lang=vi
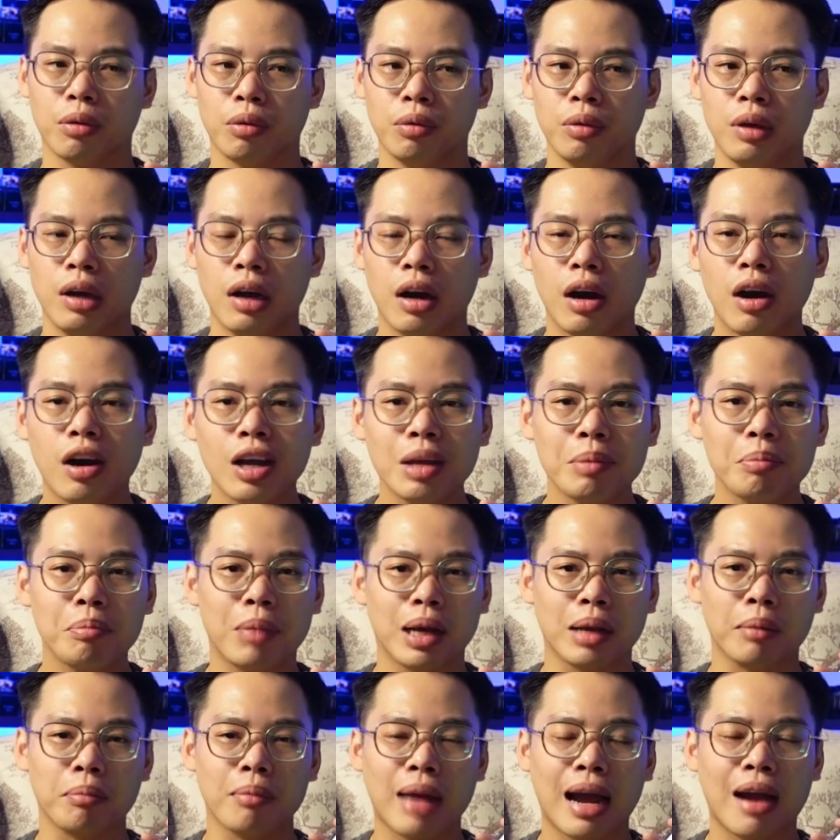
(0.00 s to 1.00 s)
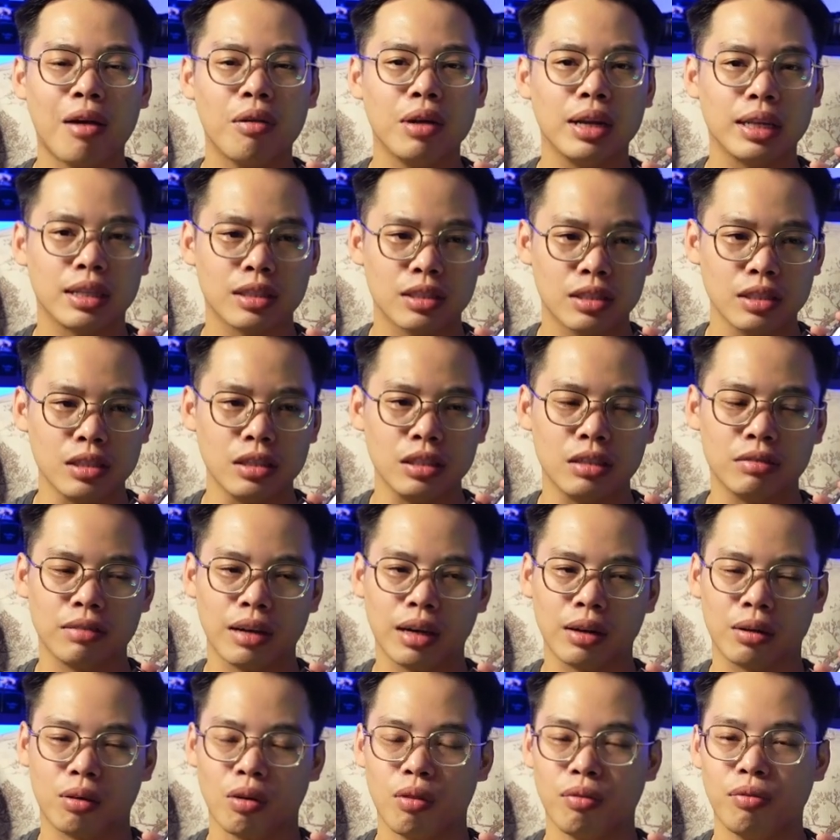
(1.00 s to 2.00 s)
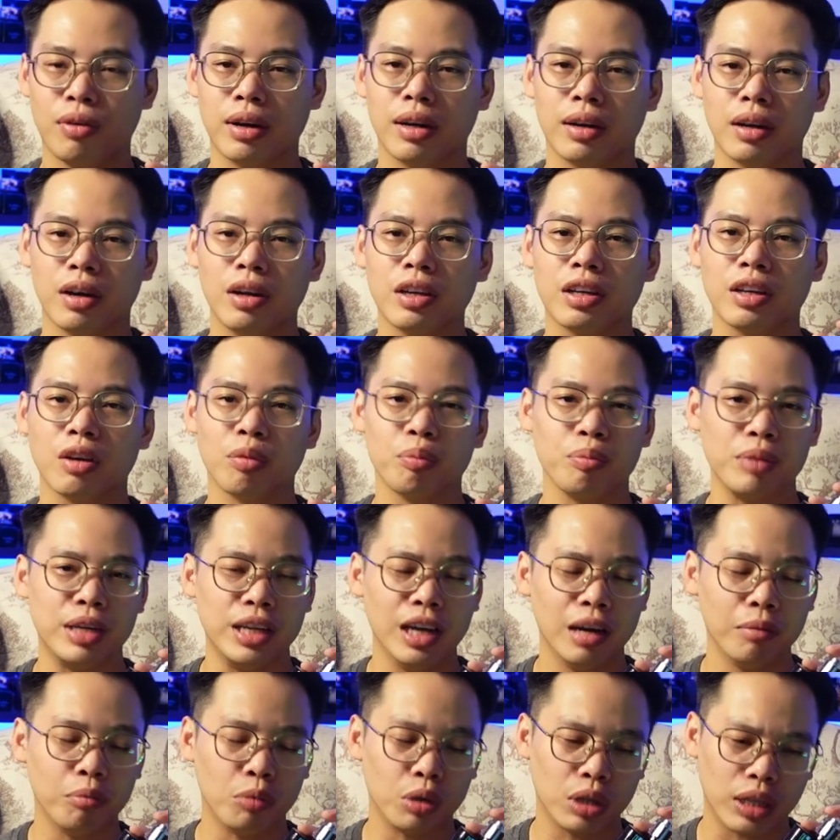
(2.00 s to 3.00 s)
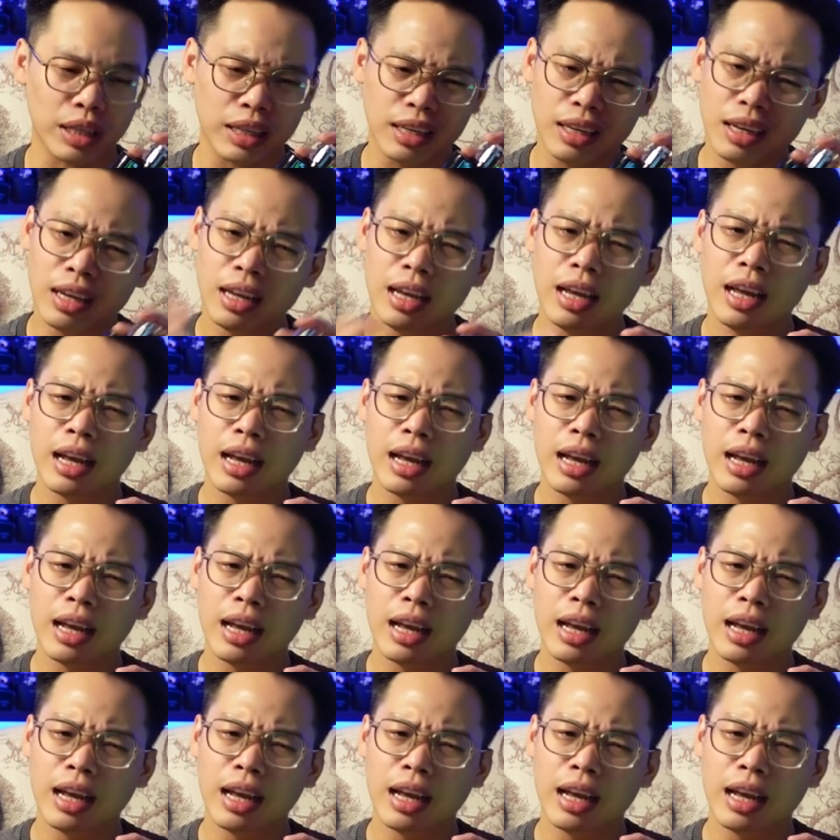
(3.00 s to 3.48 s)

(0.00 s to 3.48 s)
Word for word: kiểu hơi bảnh bao lịch sự và có phần hơi kiểu bí ẩn một tí